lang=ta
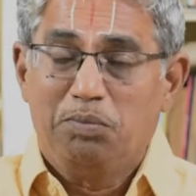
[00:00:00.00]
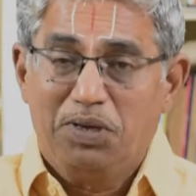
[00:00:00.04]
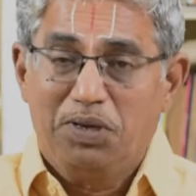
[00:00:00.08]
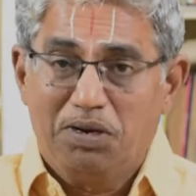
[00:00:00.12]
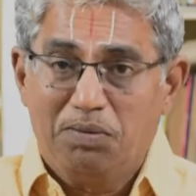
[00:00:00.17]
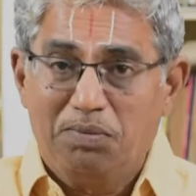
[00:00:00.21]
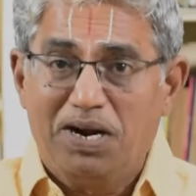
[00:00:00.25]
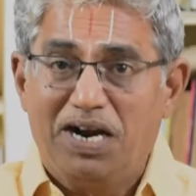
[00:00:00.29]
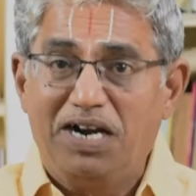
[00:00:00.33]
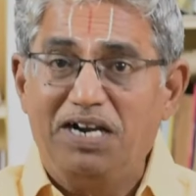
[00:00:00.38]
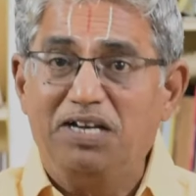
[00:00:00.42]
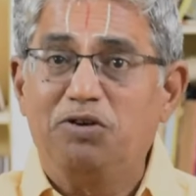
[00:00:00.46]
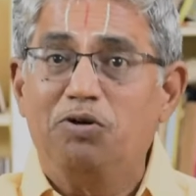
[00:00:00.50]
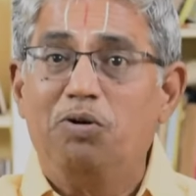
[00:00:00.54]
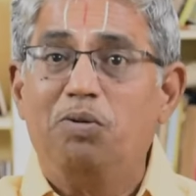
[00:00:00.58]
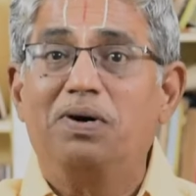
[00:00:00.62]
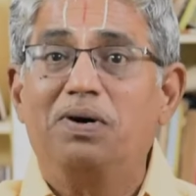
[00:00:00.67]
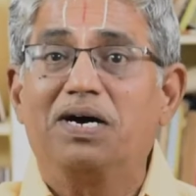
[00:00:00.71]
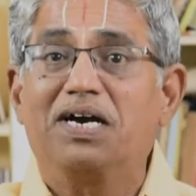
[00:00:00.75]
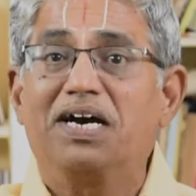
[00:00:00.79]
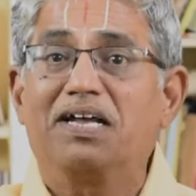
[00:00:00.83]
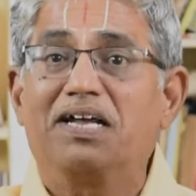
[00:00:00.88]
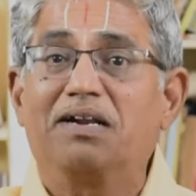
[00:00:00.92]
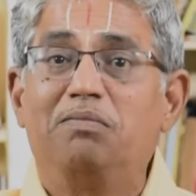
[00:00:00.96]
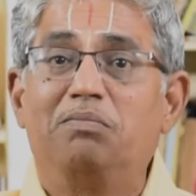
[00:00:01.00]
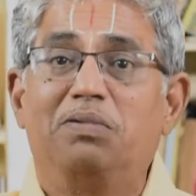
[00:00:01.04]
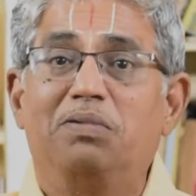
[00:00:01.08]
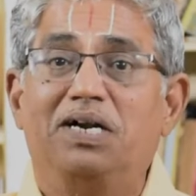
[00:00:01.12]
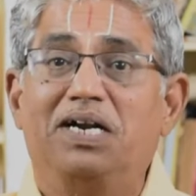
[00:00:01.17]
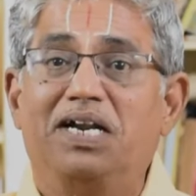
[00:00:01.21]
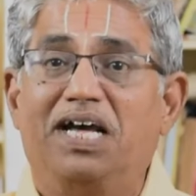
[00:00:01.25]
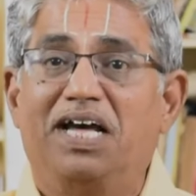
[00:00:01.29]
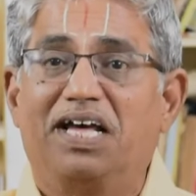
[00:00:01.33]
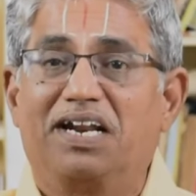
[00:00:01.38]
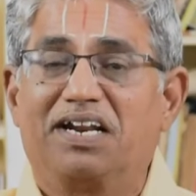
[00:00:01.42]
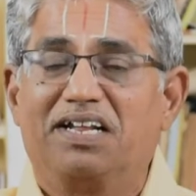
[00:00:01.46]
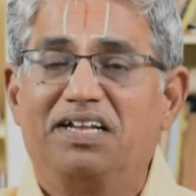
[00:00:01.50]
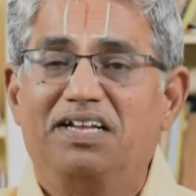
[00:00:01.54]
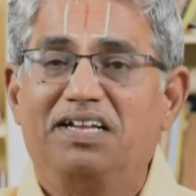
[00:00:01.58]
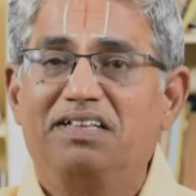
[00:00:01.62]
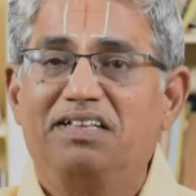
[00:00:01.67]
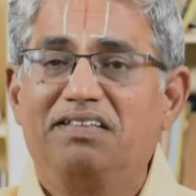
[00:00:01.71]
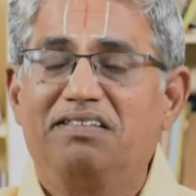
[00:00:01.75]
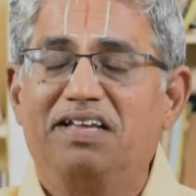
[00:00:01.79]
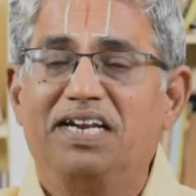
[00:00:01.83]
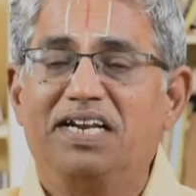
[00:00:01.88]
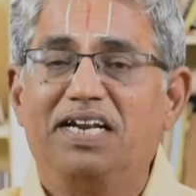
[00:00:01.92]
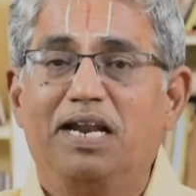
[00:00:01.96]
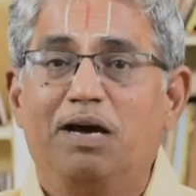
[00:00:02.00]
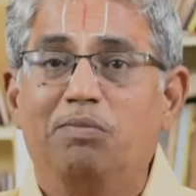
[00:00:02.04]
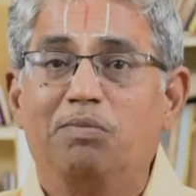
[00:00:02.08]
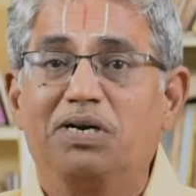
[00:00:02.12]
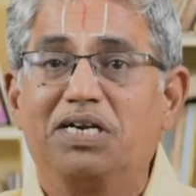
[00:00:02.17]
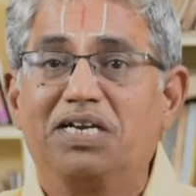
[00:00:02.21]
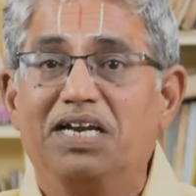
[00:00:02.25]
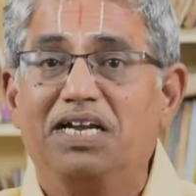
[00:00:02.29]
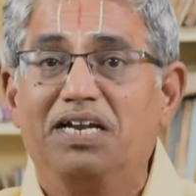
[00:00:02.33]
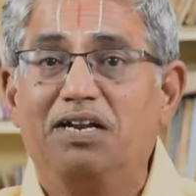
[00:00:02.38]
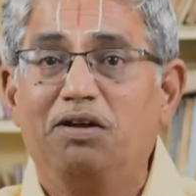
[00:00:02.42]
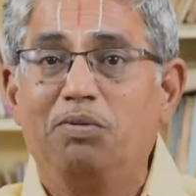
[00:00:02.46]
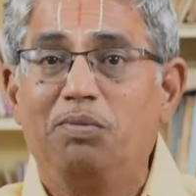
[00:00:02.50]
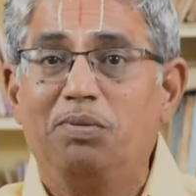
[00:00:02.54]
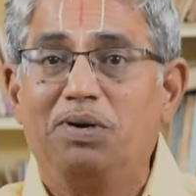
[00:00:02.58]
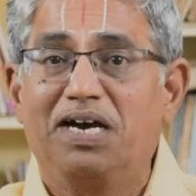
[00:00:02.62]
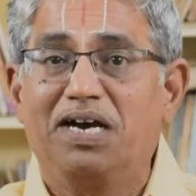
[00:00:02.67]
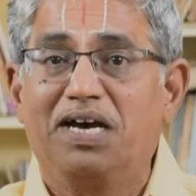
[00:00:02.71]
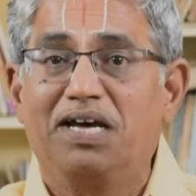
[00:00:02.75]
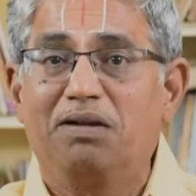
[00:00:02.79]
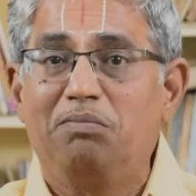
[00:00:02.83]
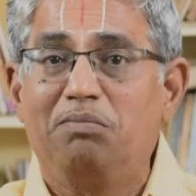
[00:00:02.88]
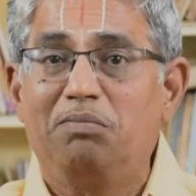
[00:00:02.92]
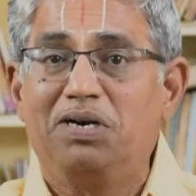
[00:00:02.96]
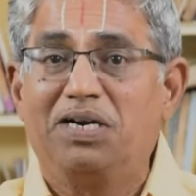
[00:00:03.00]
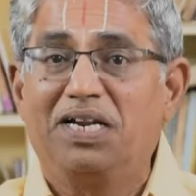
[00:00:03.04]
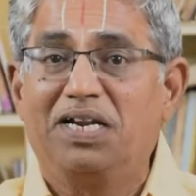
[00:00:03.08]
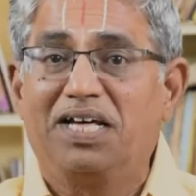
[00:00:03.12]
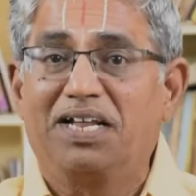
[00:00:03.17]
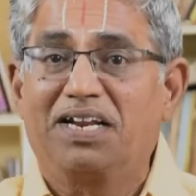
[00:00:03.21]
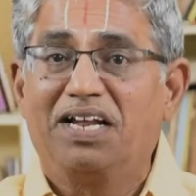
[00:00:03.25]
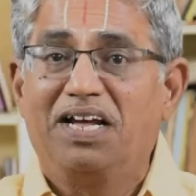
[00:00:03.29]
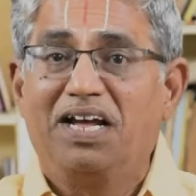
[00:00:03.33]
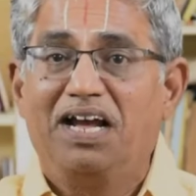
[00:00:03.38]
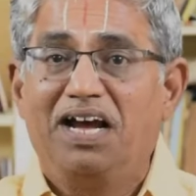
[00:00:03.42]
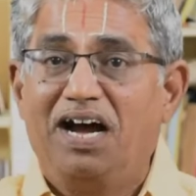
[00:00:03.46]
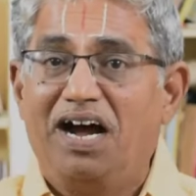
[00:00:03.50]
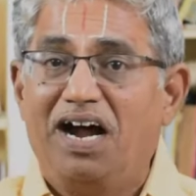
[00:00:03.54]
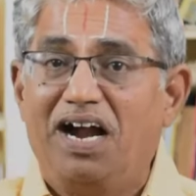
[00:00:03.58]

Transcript: பெருமாளுக்கு உபகாரம் பண்ணார் சரி நமக்கு என்ன உபகாரம் பண்ணார்